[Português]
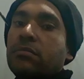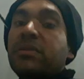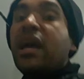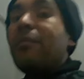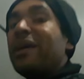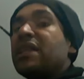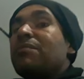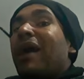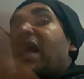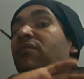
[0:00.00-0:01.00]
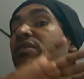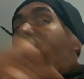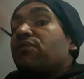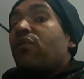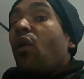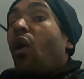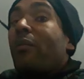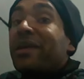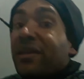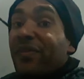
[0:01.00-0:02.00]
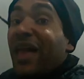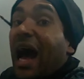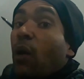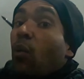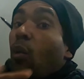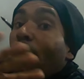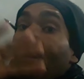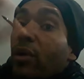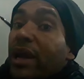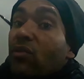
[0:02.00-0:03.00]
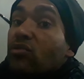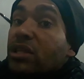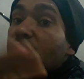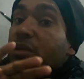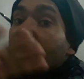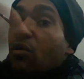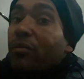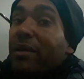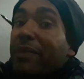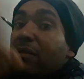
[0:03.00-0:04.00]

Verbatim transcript: Minha mãe desmaiava de fome na rua porque não tinha o que comer.